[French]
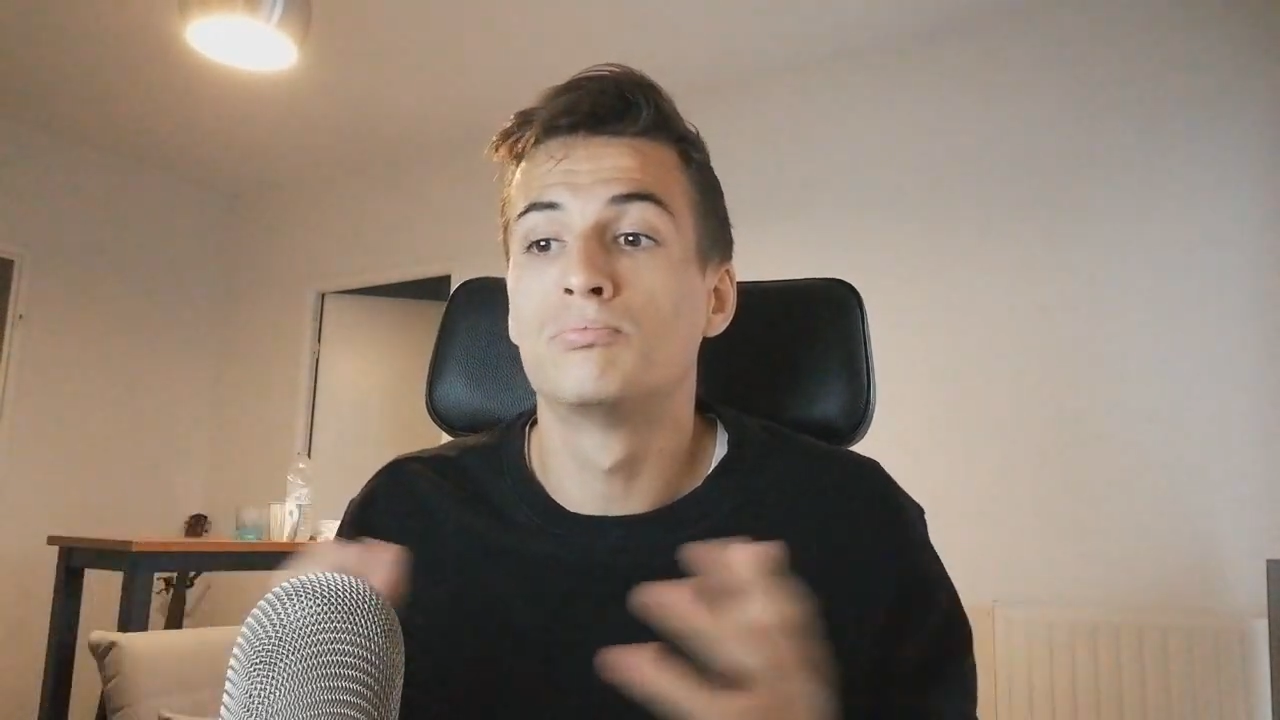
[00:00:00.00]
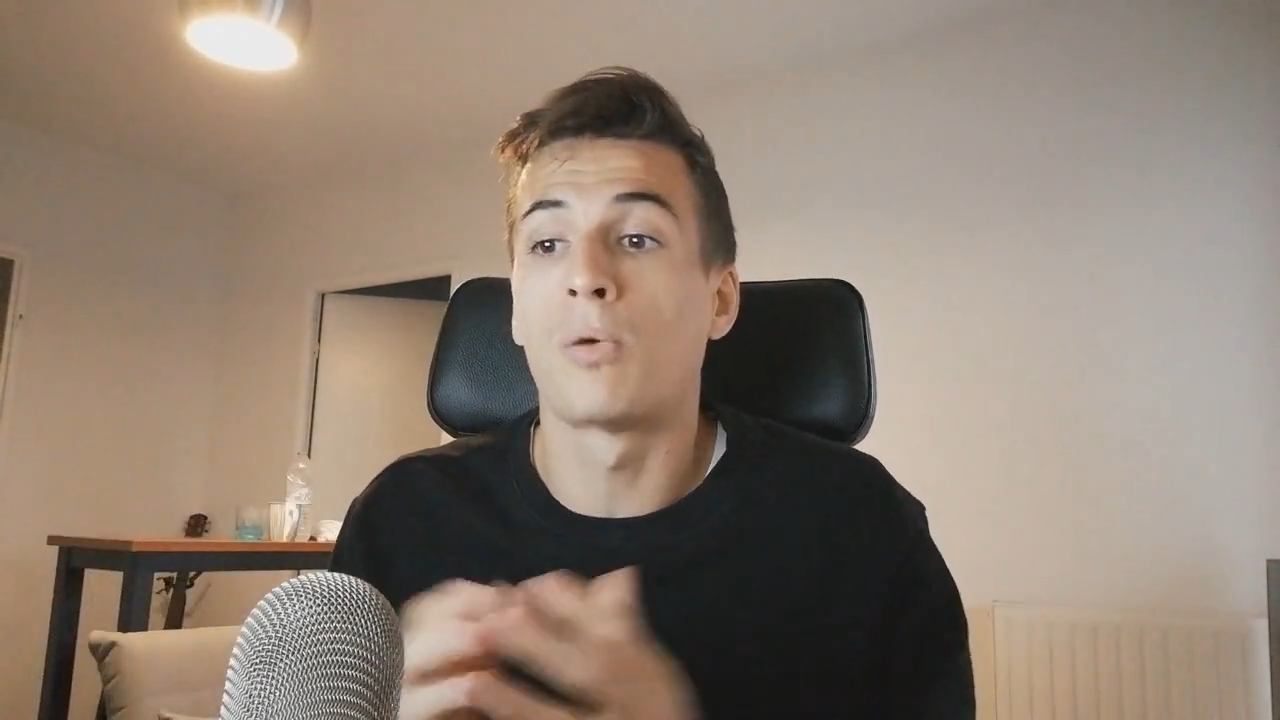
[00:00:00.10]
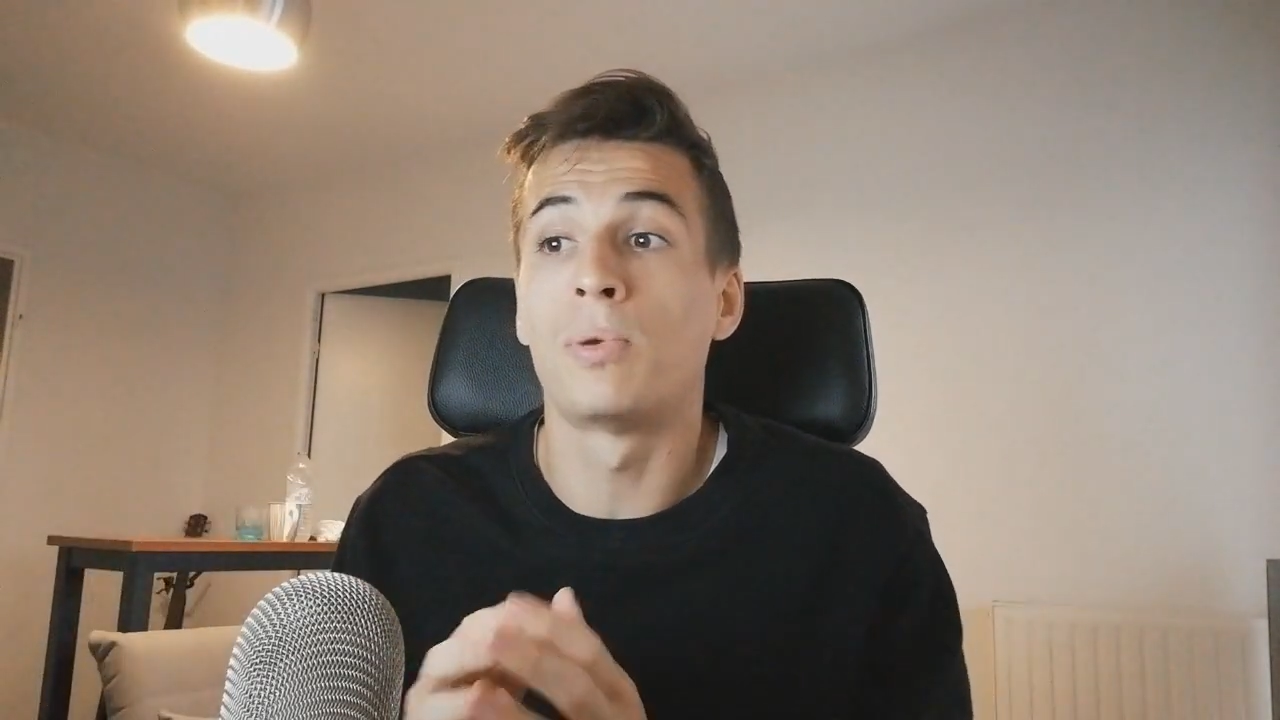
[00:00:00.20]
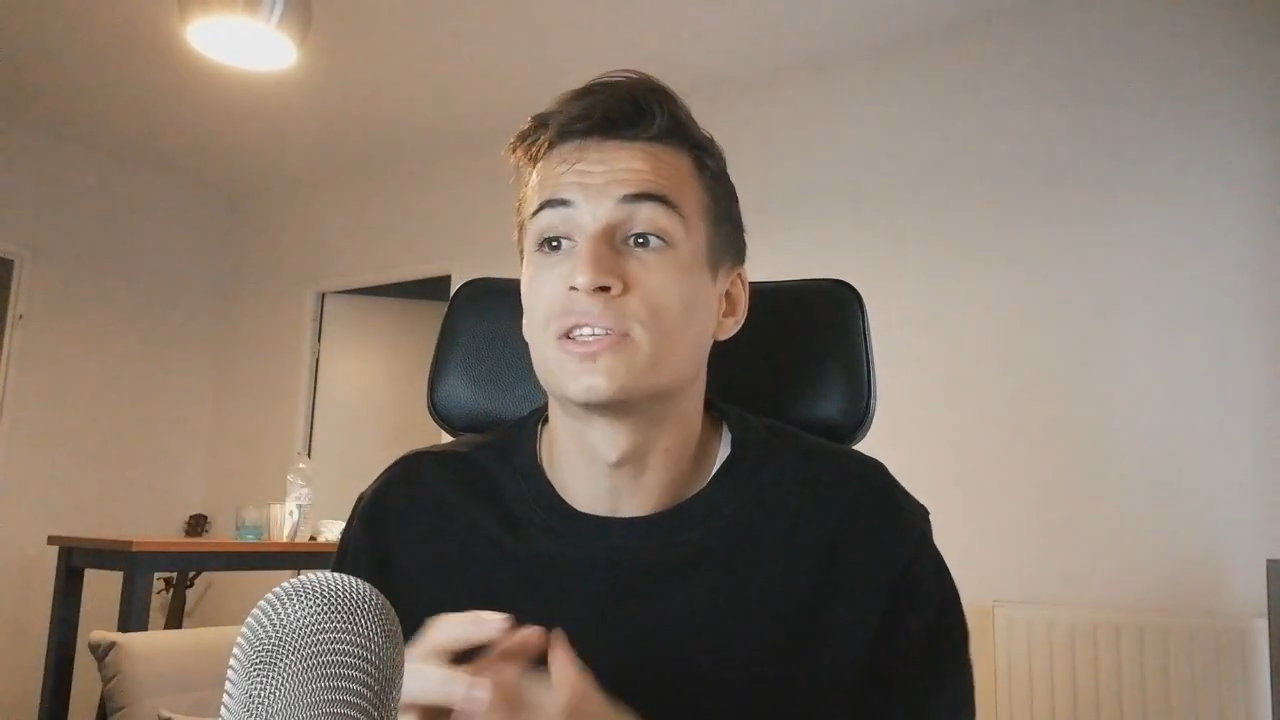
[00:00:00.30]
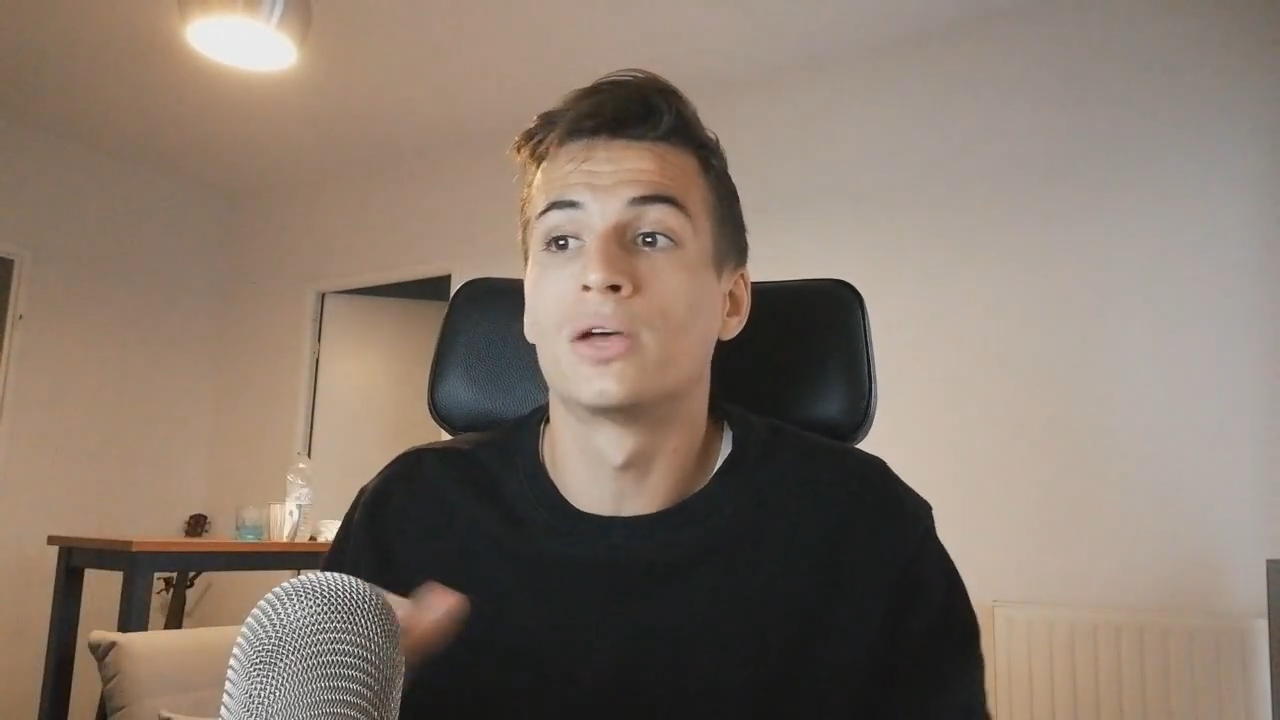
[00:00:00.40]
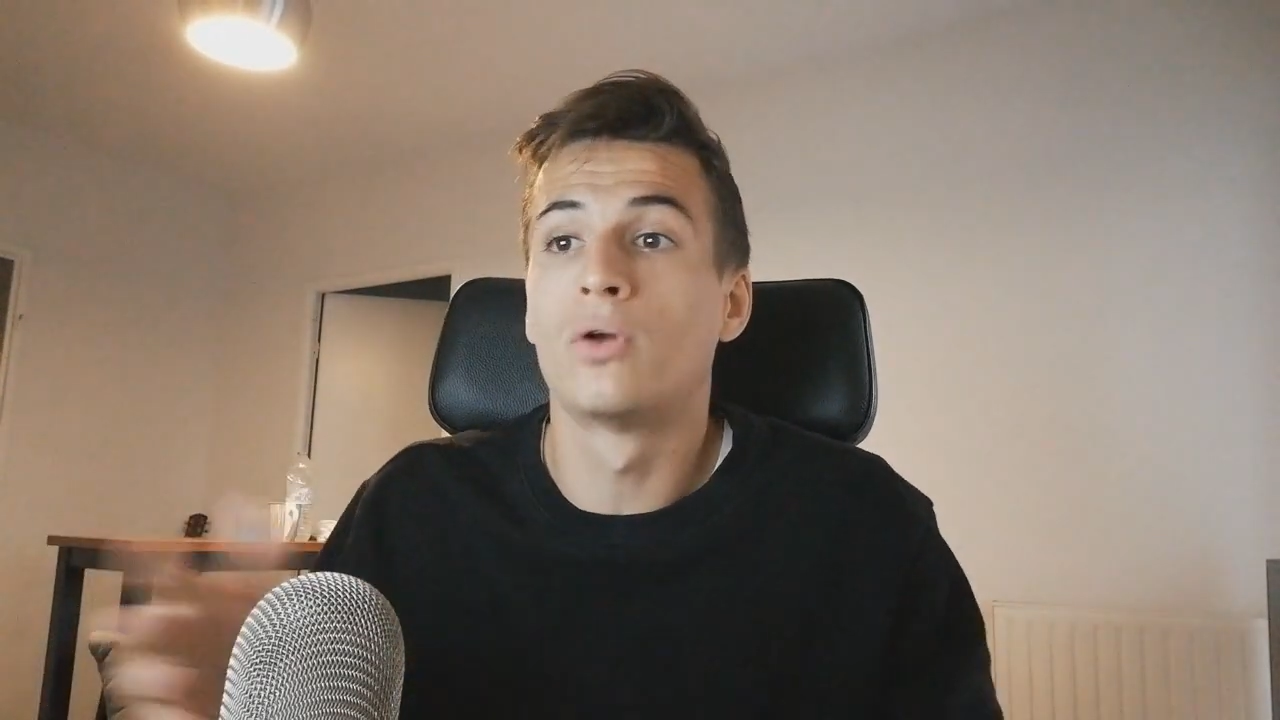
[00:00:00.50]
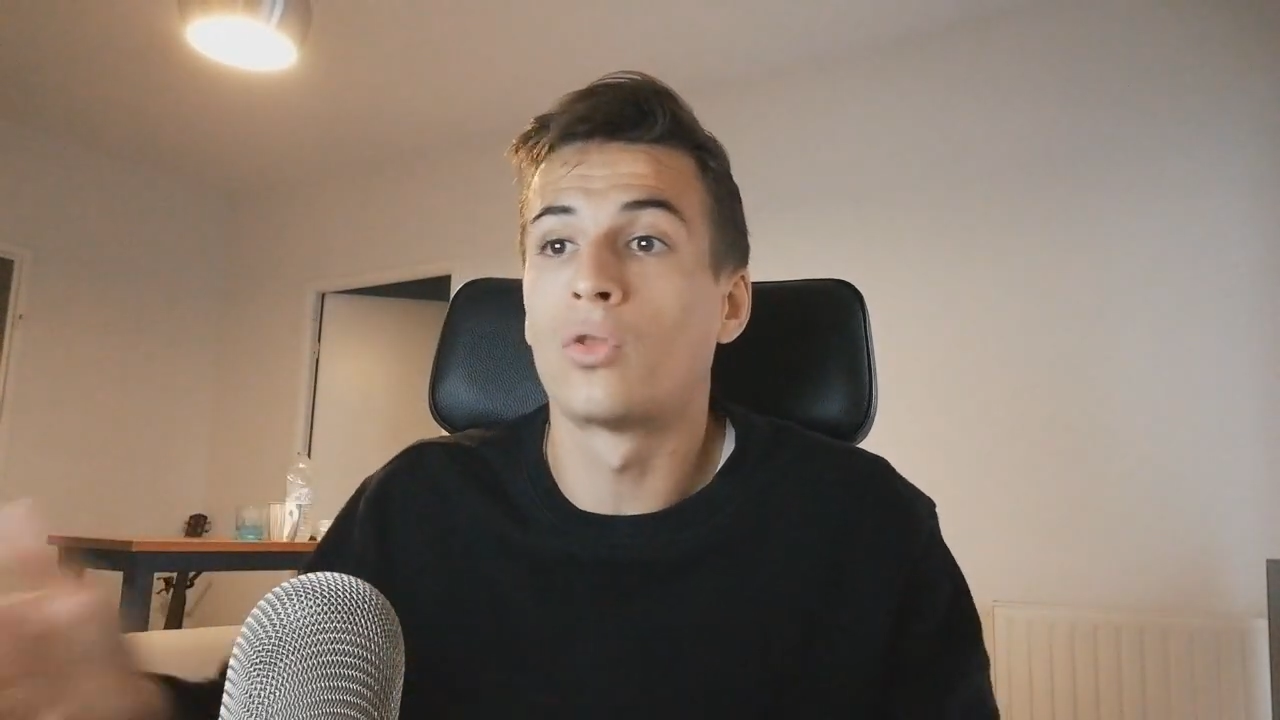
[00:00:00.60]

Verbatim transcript: pour placer un